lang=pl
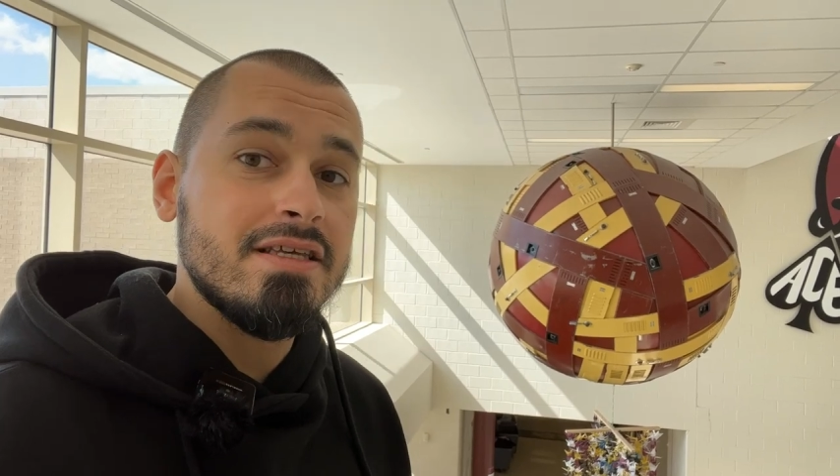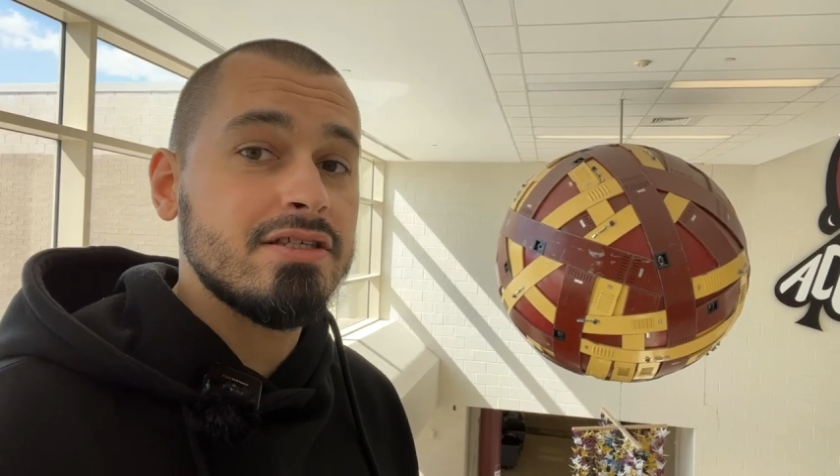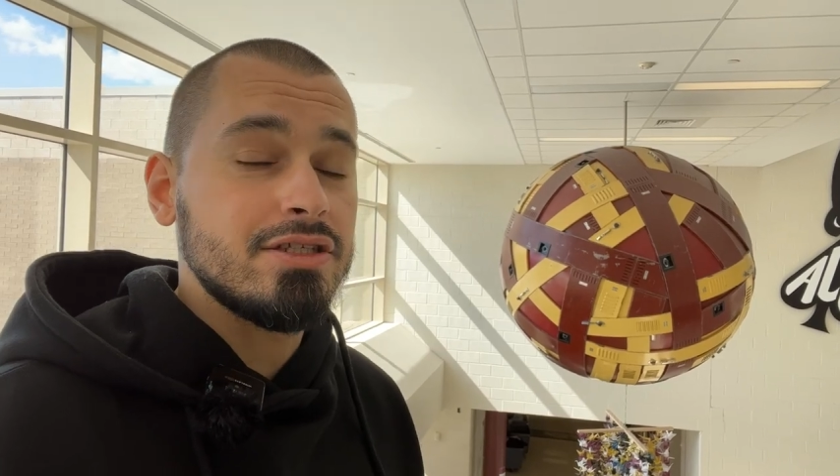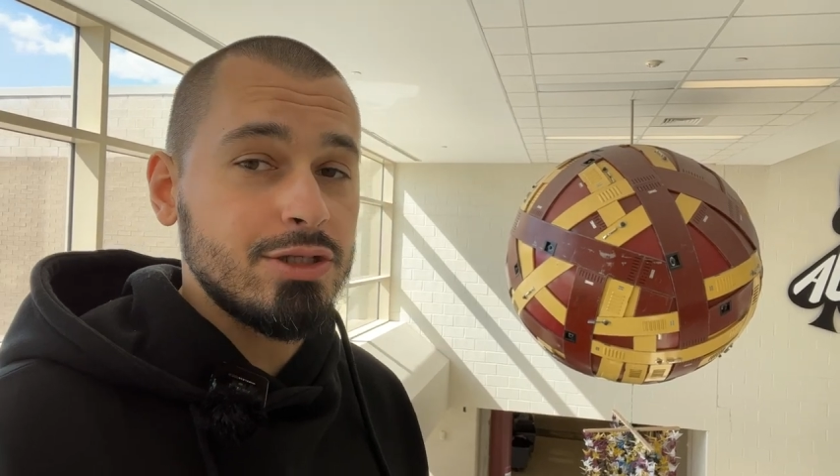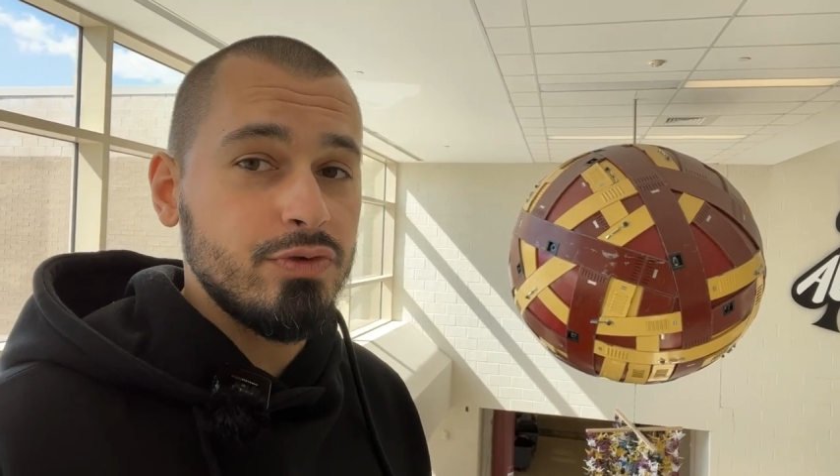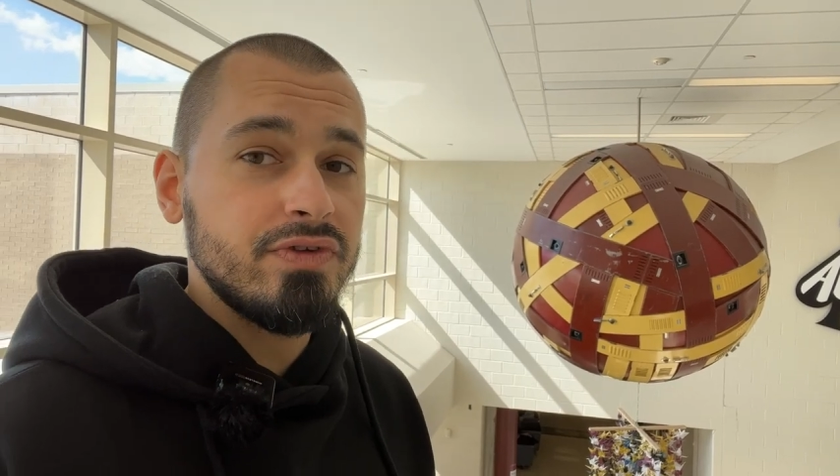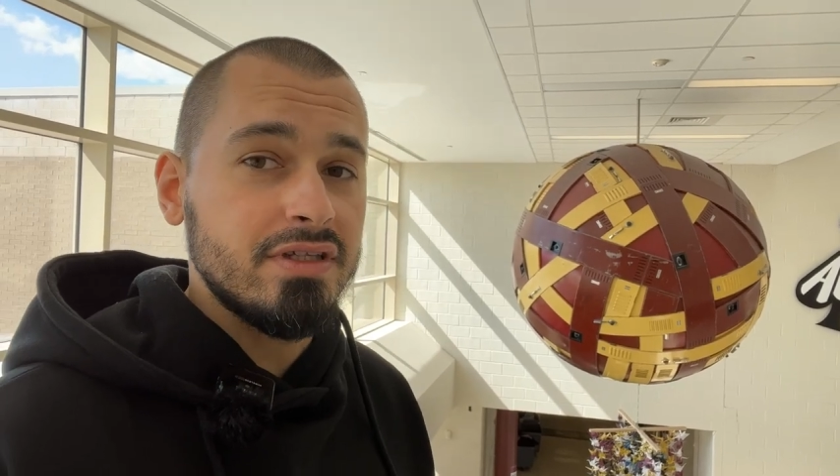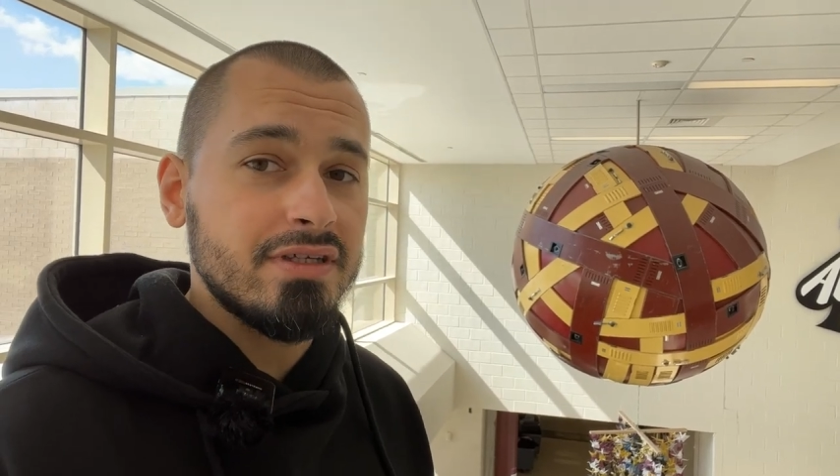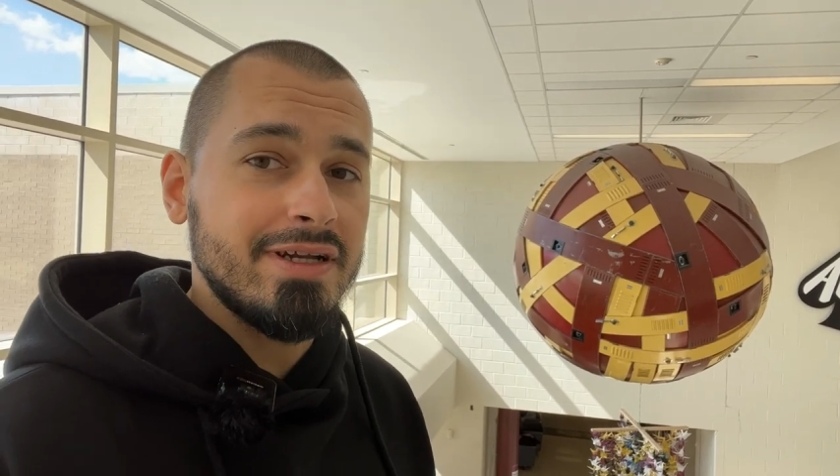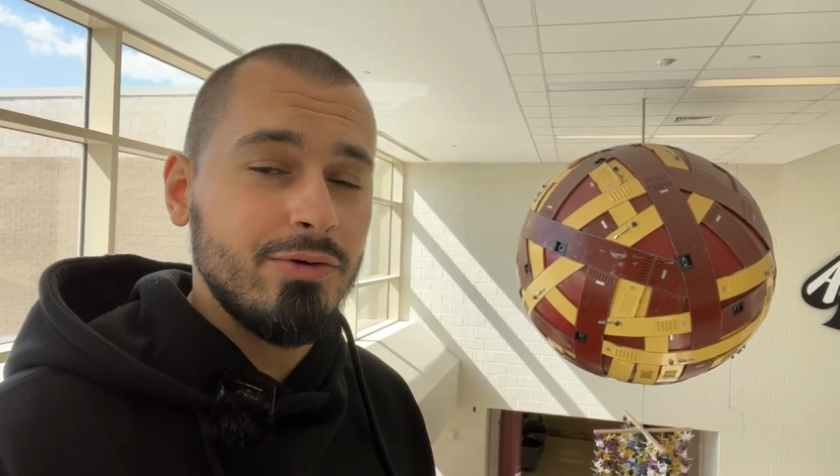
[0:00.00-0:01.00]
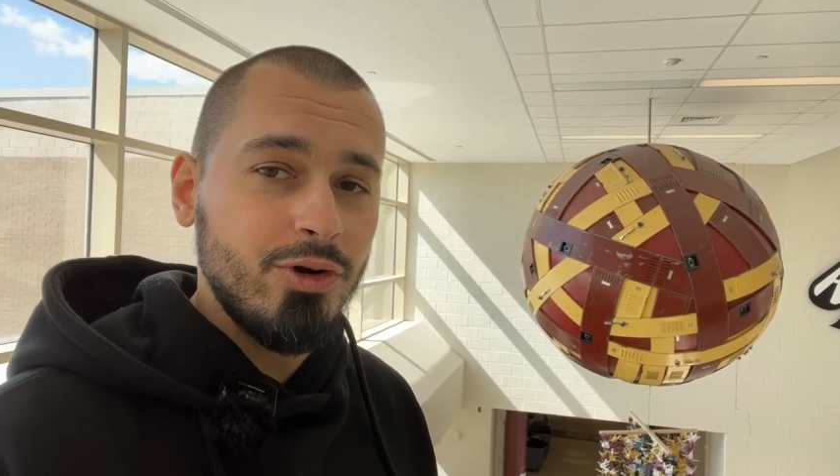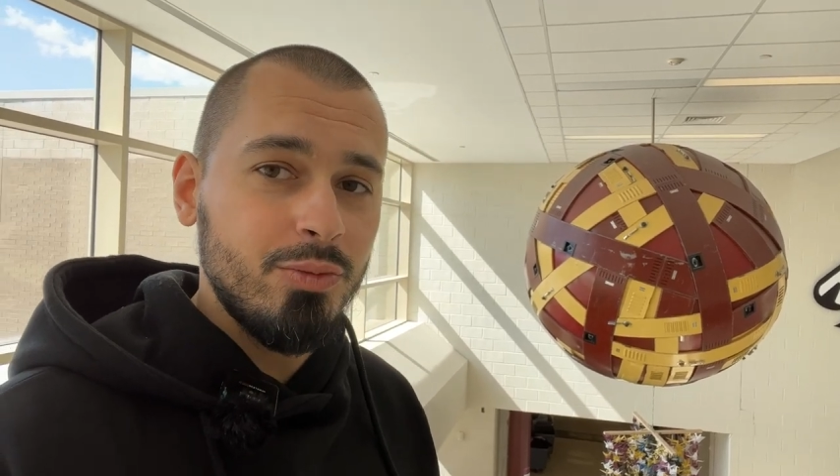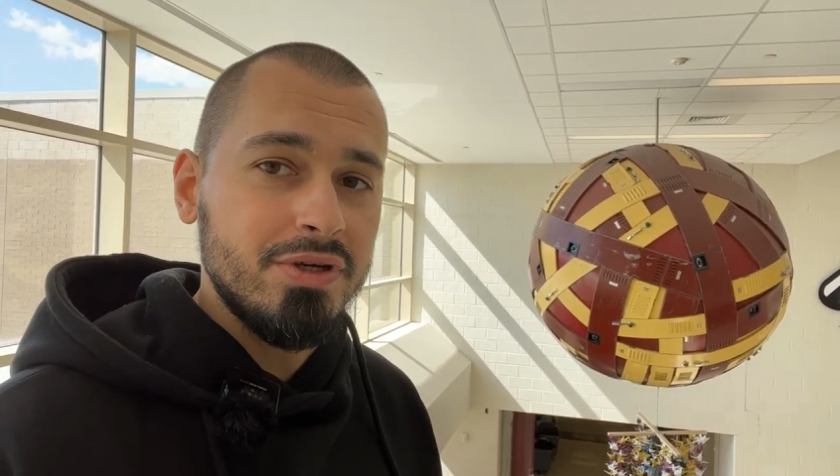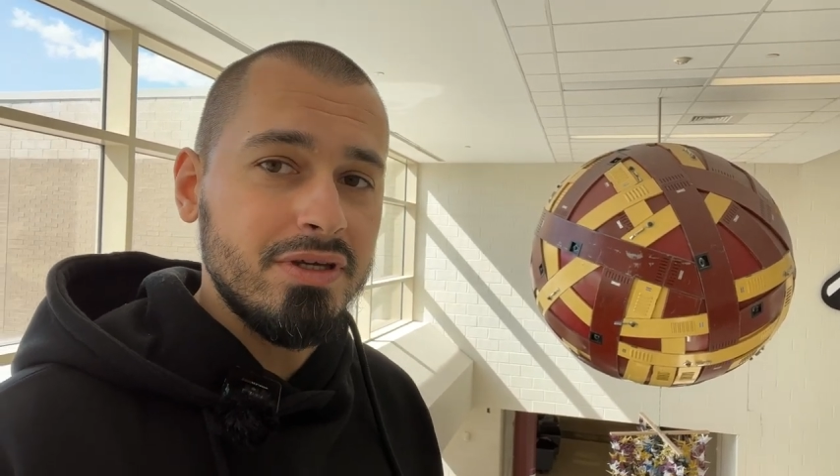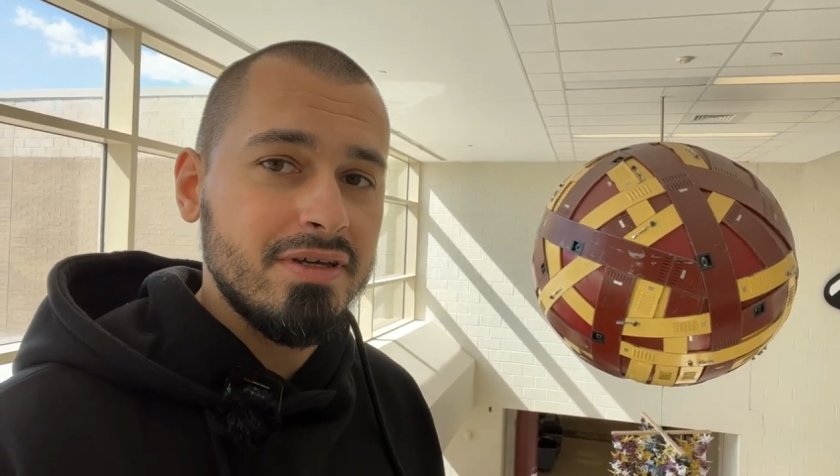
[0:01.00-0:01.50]
z czasów, kiedy grał
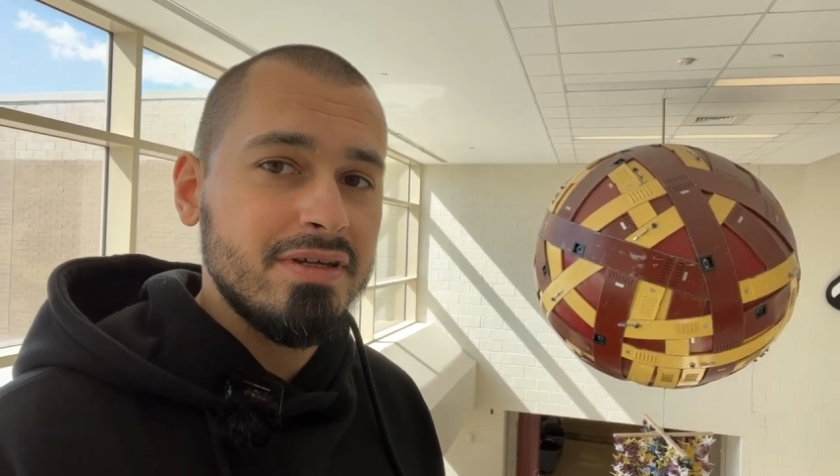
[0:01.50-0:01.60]
Kobi,